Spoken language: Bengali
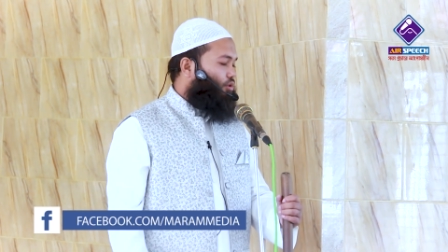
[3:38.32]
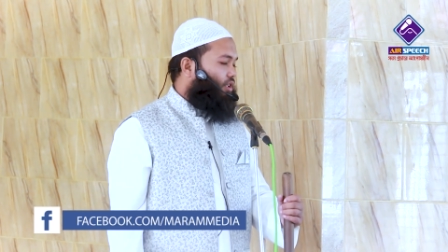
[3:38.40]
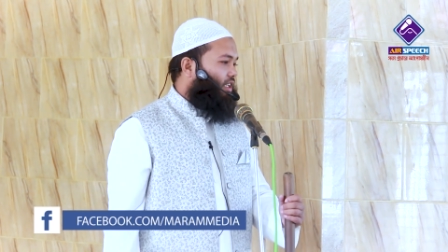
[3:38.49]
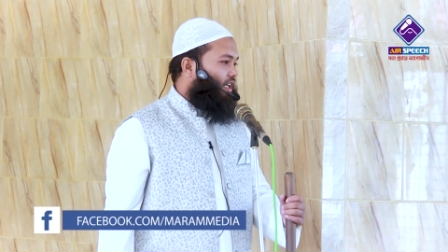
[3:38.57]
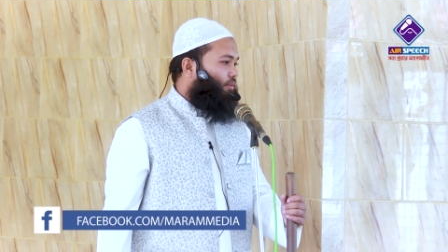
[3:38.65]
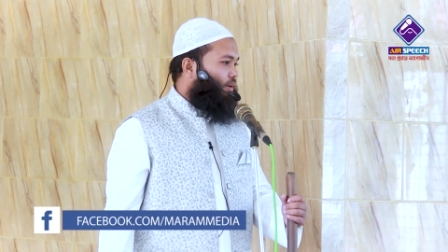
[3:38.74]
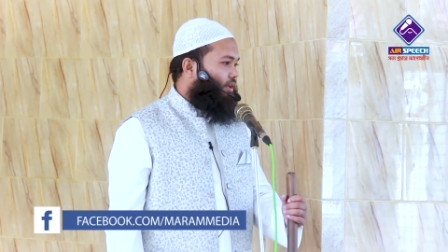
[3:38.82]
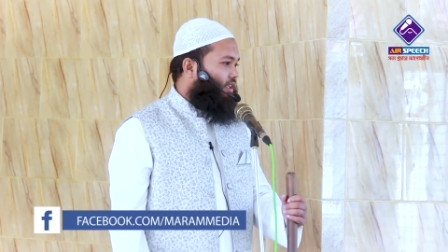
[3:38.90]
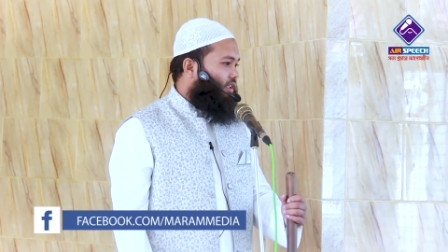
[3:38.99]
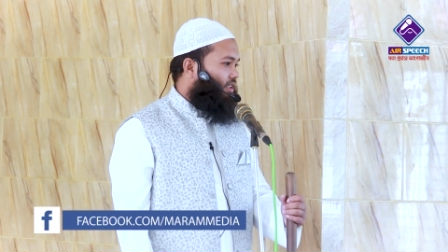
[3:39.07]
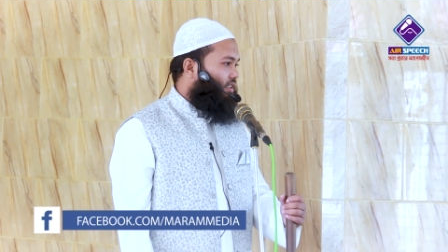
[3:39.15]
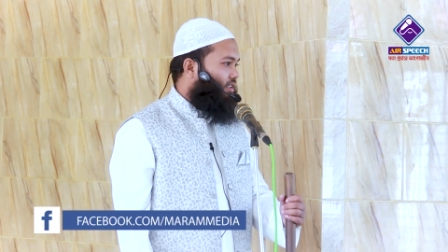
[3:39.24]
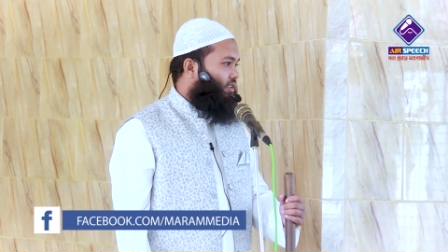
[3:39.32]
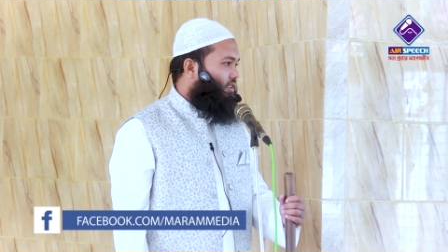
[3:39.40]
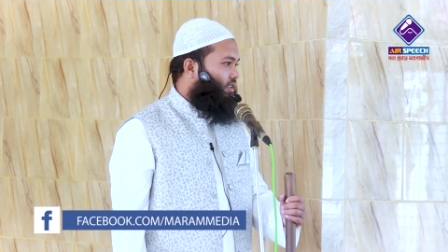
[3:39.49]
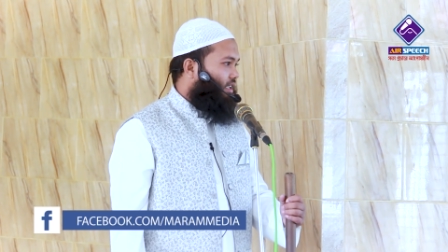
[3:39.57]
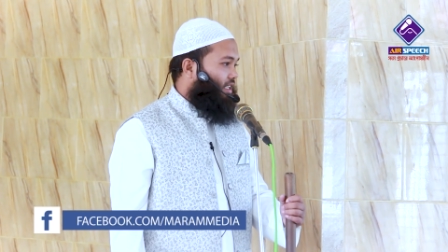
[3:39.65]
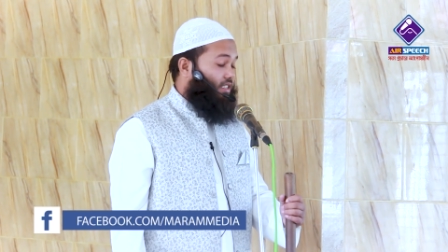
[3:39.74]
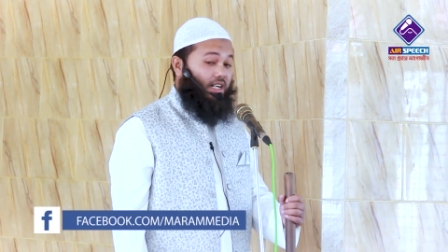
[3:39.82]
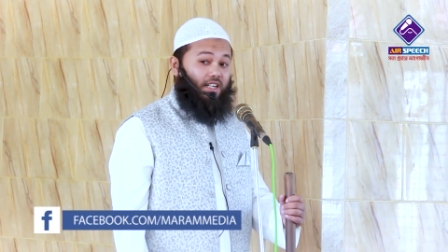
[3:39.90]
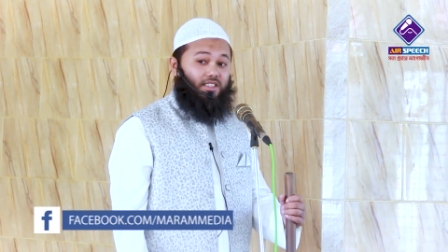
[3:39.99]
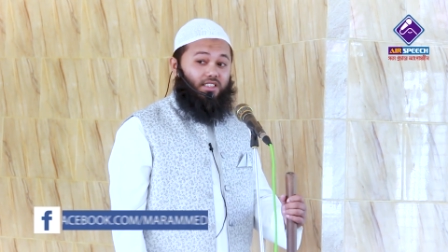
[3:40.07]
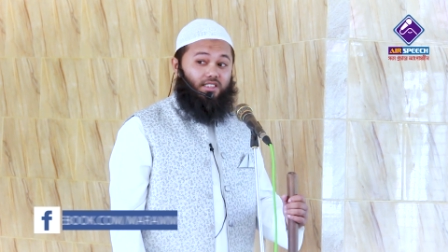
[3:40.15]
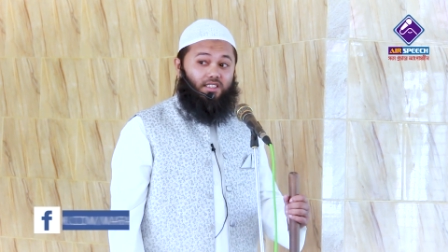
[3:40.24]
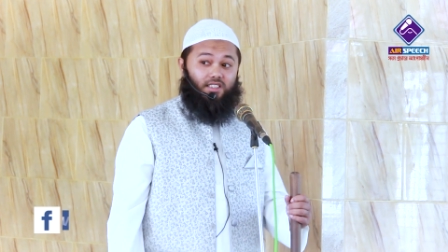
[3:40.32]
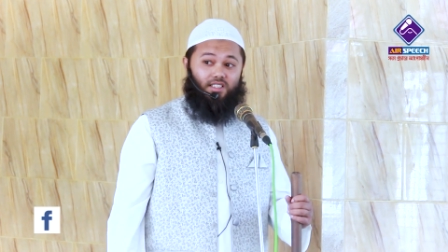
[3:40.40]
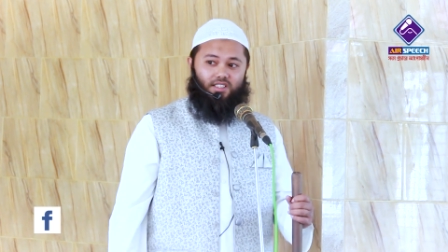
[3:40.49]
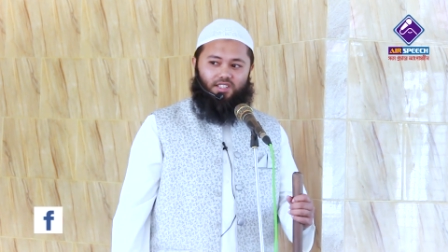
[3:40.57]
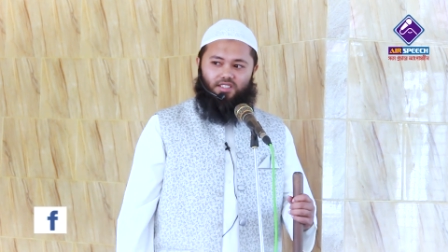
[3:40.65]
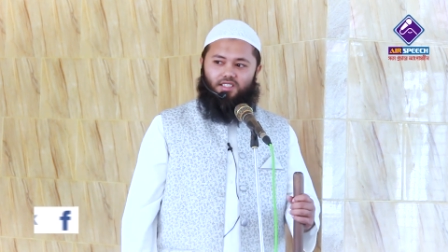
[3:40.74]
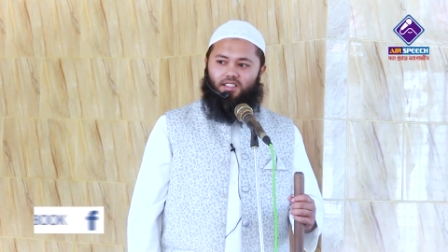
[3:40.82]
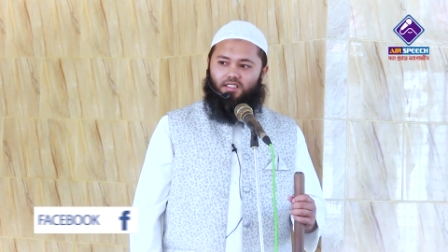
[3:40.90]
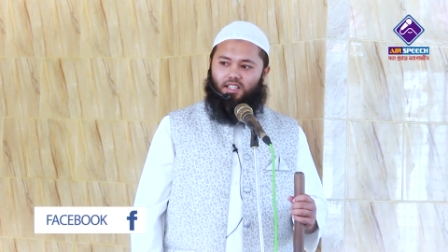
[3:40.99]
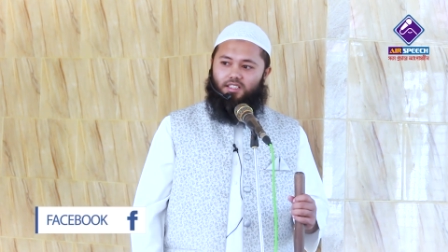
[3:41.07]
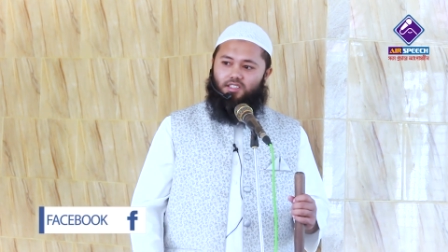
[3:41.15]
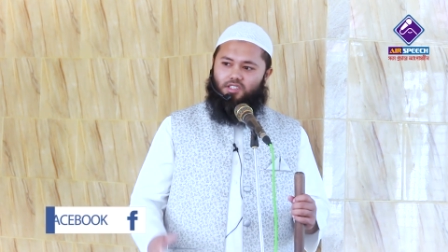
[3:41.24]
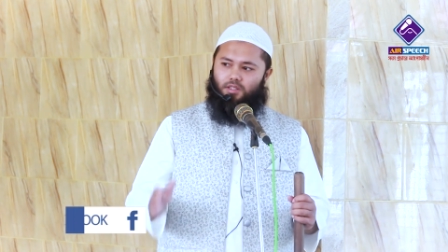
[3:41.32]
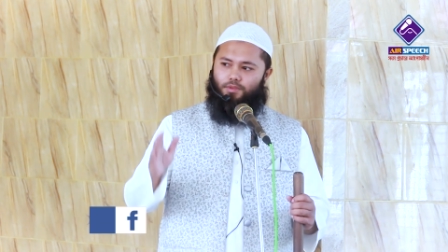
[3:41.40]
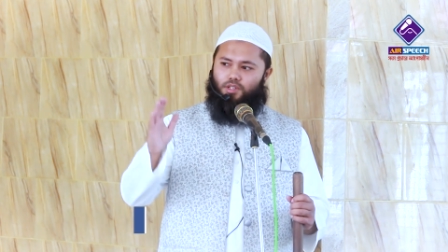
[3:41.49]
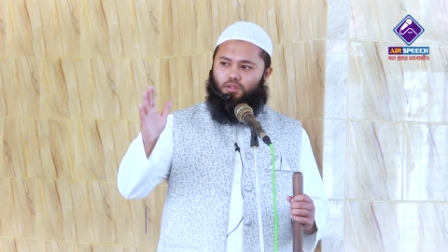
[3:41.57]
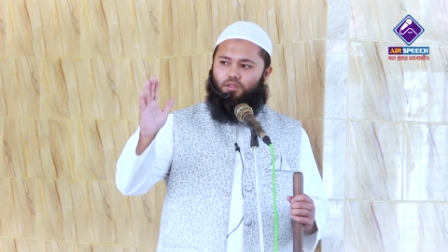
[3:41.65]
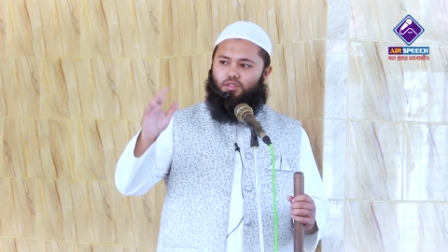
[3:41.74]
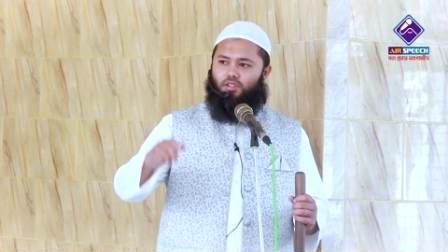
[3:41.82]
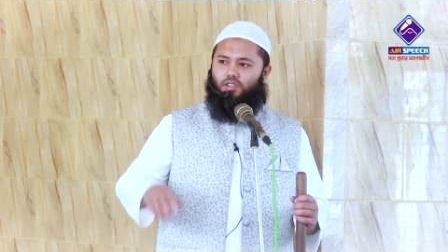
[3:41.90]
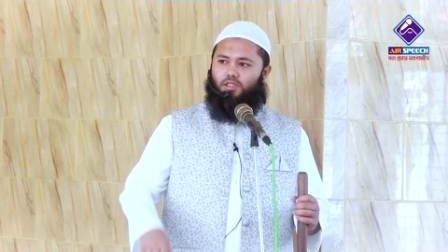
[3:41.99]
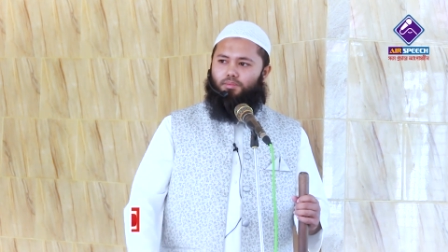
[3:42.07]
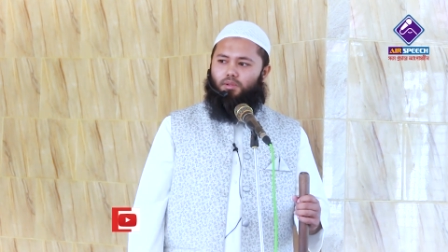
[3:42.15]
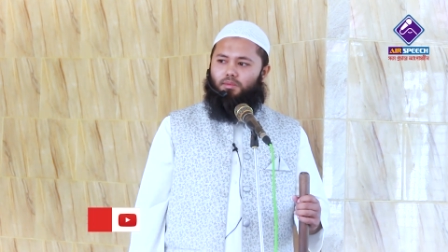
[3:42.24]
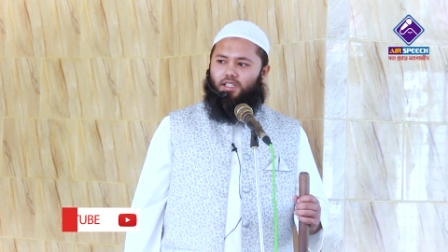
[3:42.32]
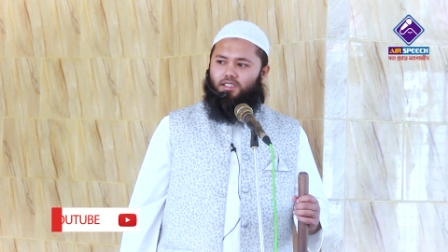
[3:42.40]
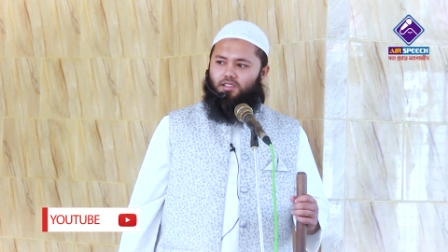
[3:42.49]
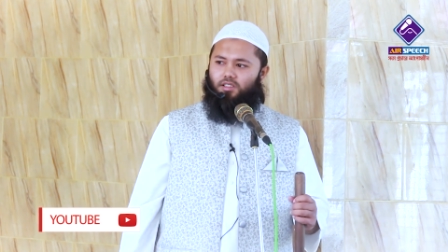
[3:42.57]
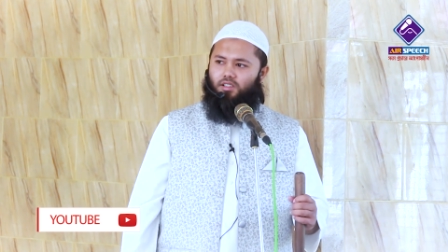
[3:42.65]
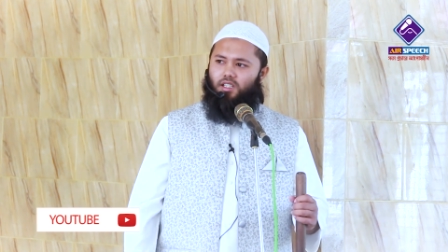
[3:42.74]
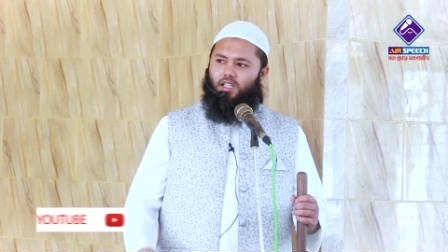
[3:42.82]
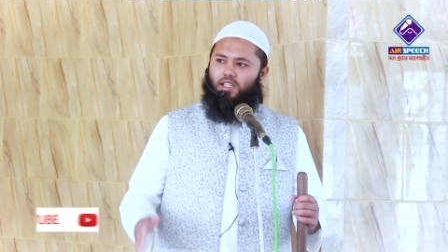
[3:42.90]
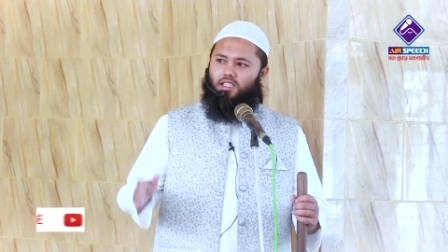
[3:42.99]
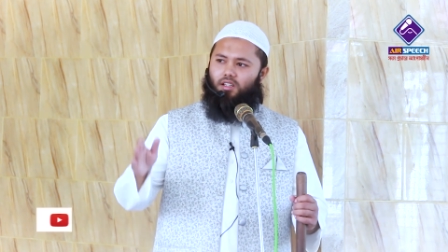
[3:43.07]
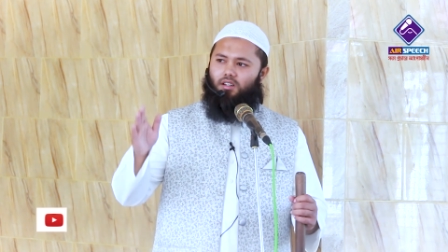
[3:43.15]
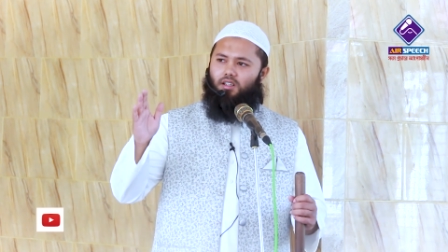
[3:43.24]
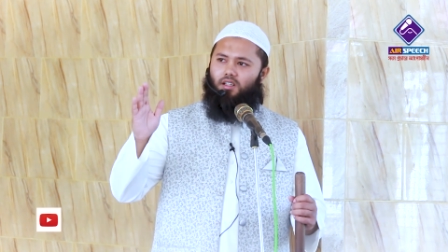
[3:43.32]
দুনিয়ার ব্যাপারে একটি হাদিস নিয়ে এসেছেন হাদিসটি বিশুদ্ধ সনদে প্রমাণিত এটা